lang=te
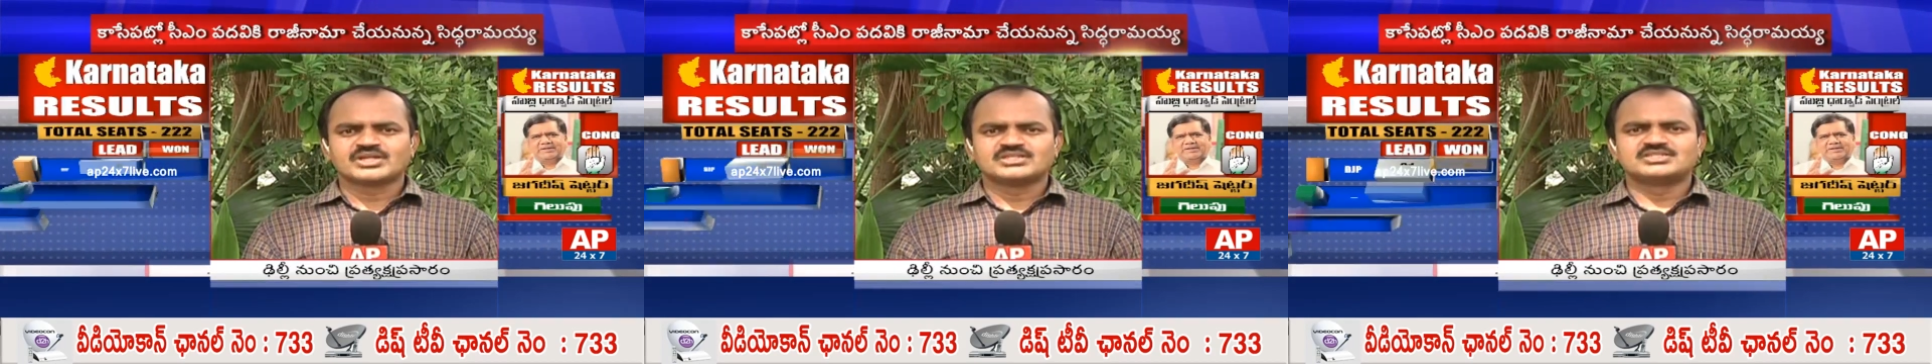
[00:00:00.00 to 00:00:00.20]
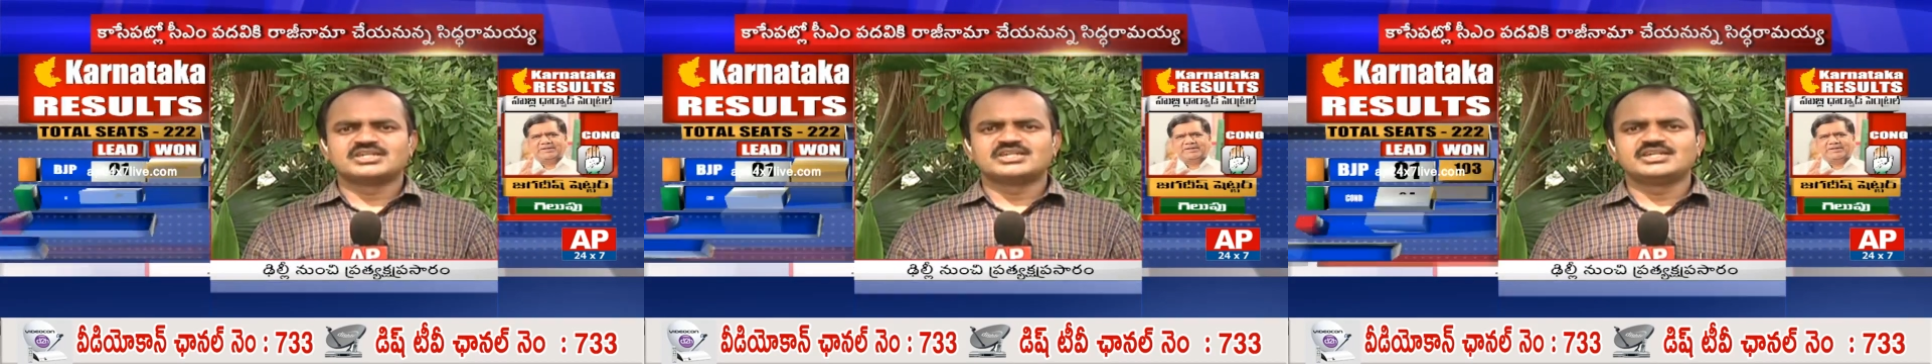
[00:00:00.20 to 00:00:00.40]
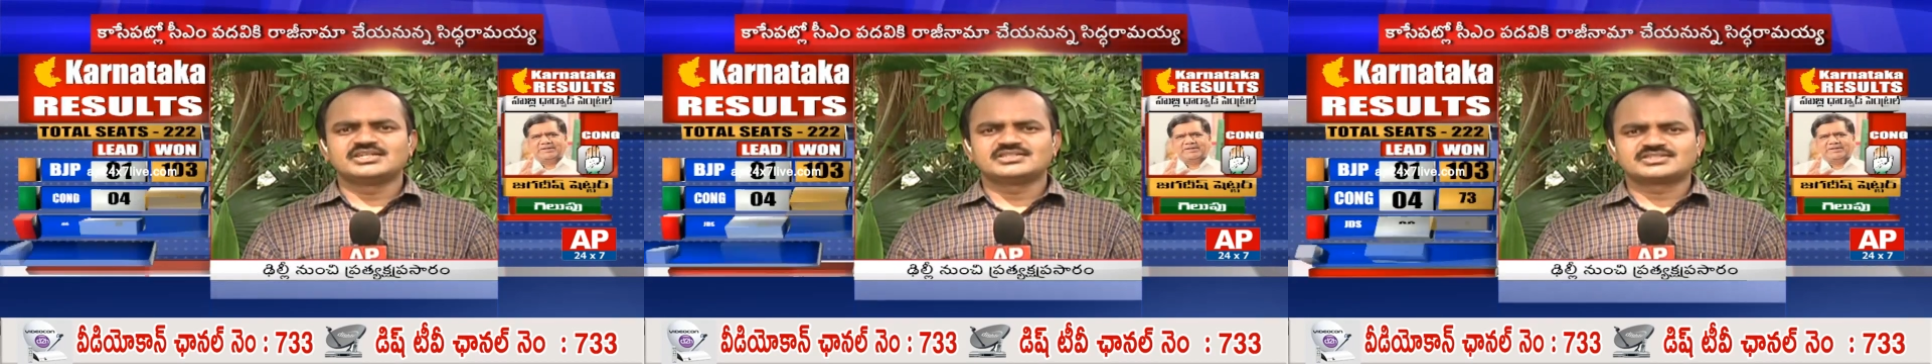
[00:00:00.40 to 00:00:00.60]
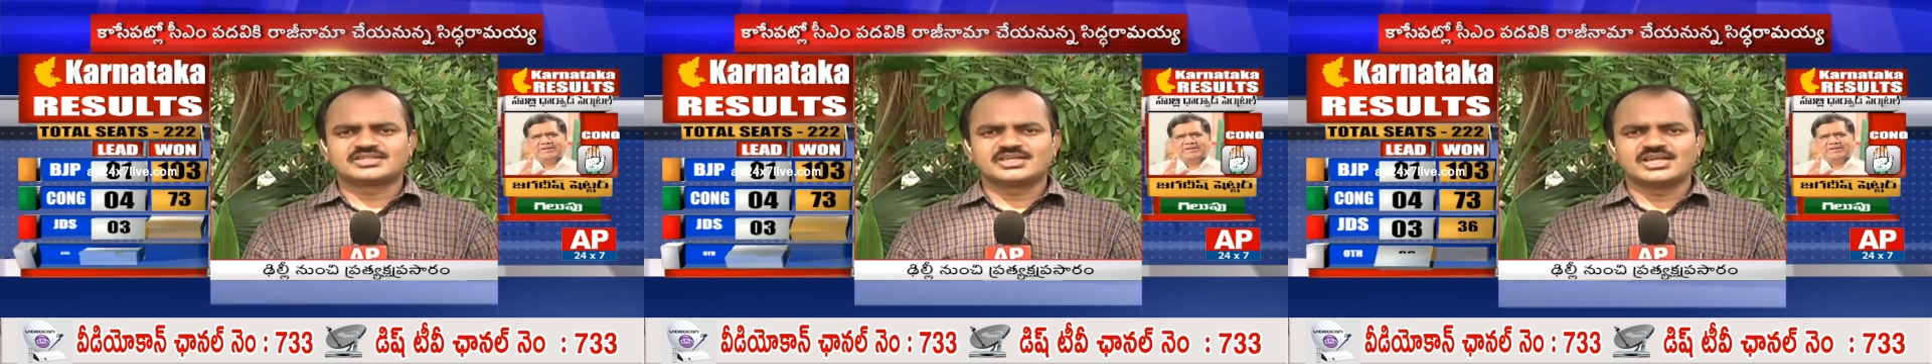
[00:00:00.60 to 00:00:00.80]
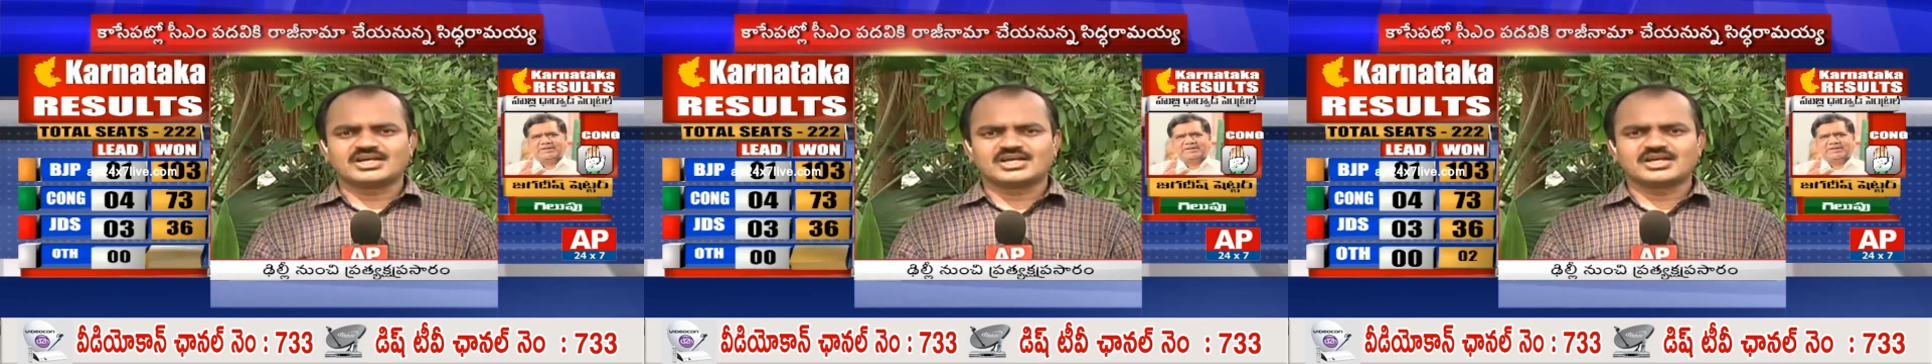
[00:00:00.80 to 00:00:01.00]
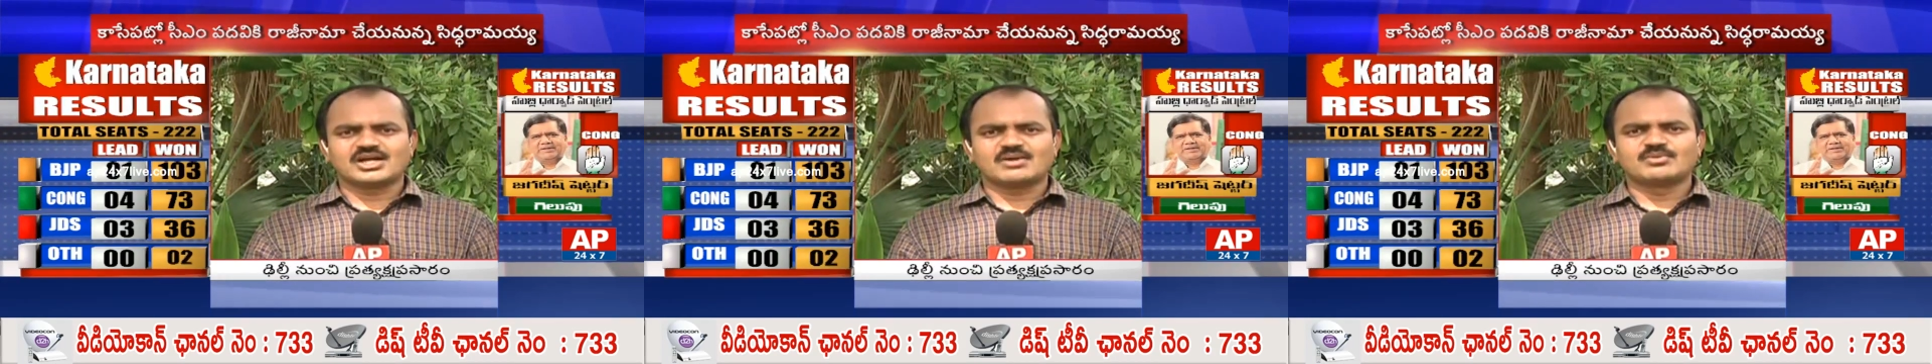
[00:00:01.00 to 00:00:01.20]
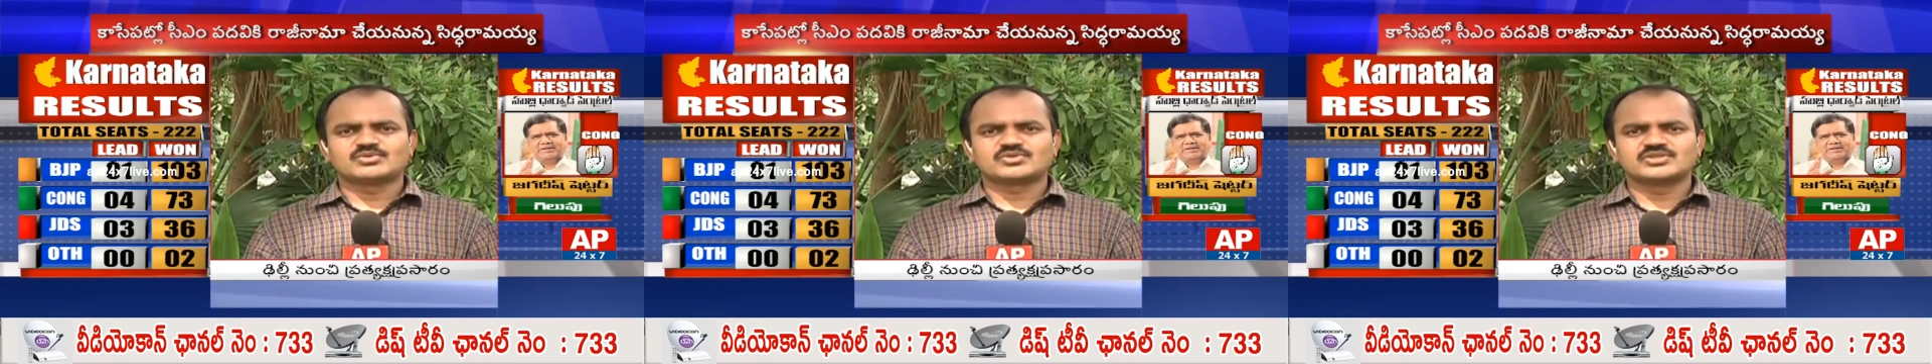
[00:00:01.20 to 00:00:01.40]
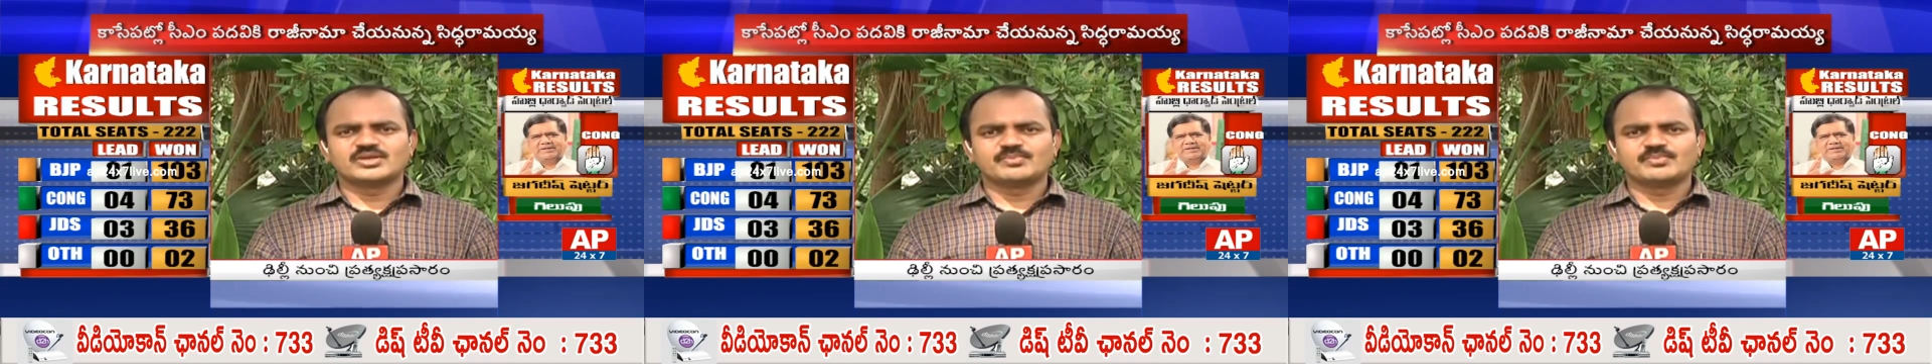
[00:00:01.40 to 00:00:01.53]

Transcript: జేడీఎస్ కీలకం కాబోతుంది